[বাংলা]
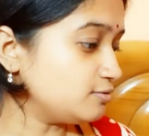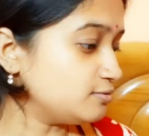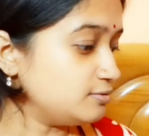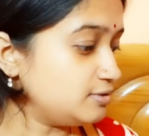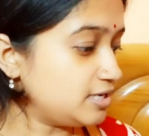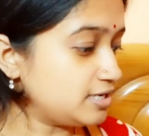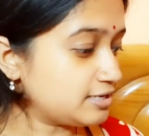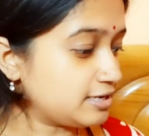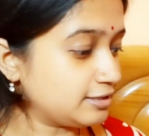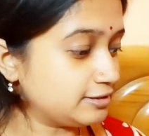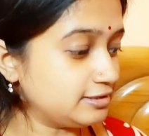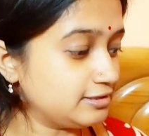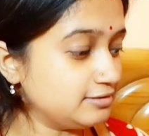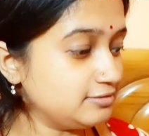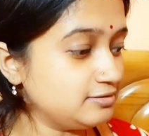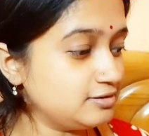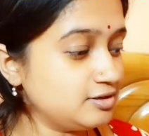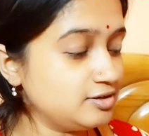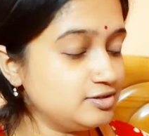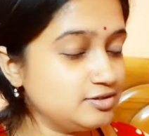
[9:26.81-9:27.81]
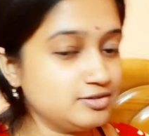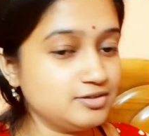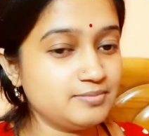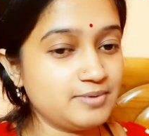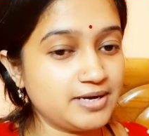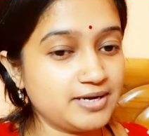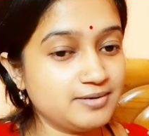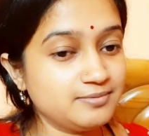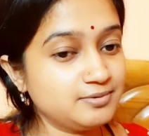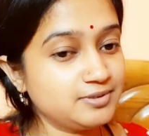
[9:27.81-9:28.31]
স্কুলের খাতাগুলো ওই জন্য
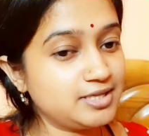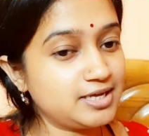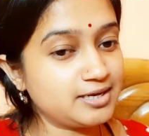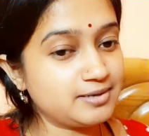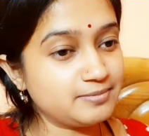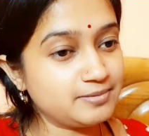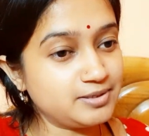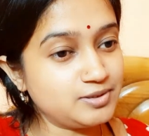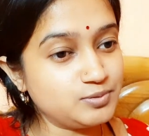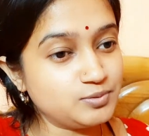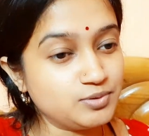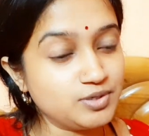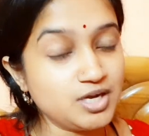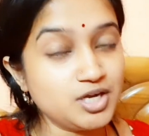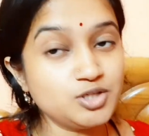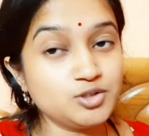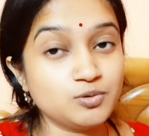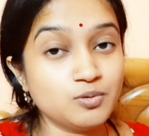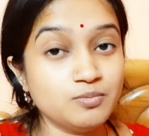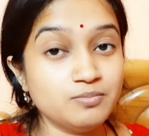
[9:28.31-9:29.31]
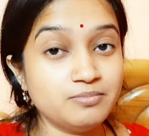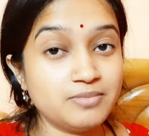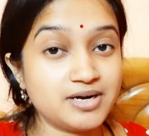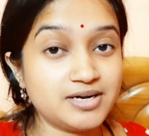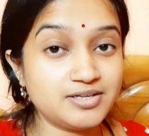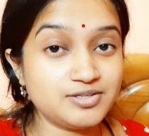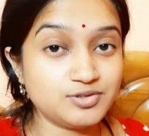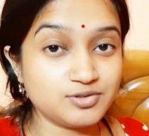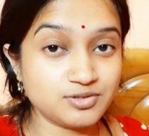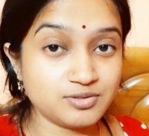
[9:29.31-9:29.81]
ব্যাগের মধ্যে একেবারে ঢুকিয়ে
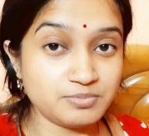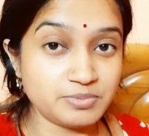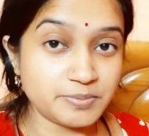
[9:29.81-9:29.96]
সোমবারের জন্য